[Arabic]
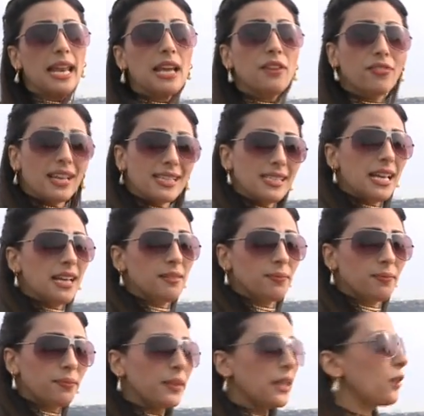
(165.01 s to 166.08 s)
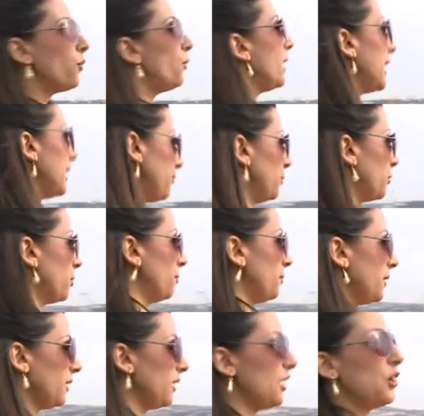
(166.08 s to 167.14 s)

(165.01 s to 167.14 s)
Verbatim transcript: لا هي في اسيا ولا هي في اوروبا